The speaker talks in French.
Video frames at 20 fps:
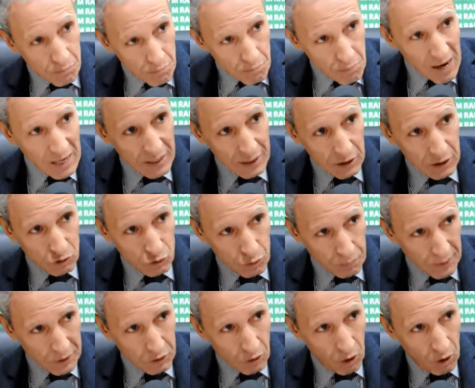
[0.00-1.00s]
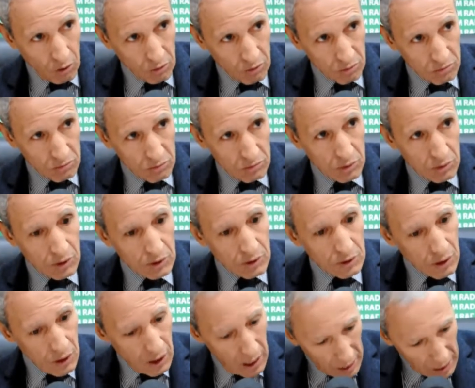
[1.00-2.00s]
baril du pétrole
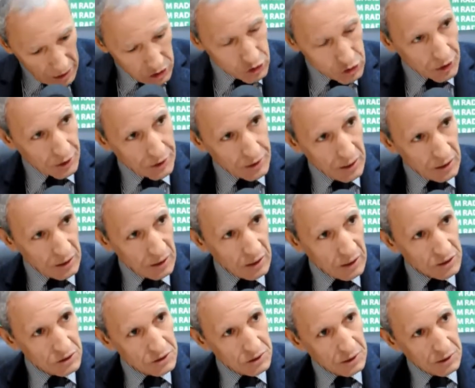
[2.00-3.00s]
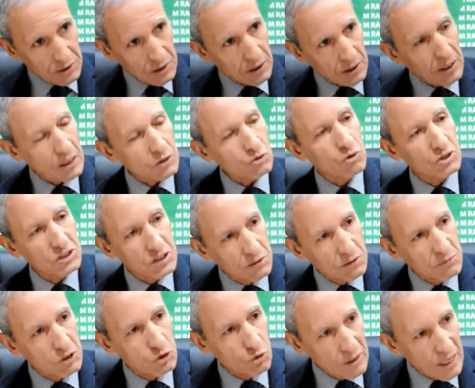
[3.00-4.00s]
algérien, c'était
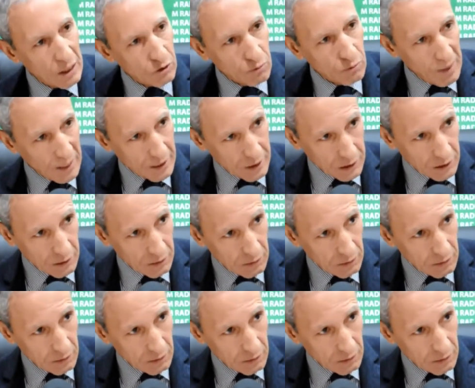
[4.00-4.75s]
14,5 dollars le baril.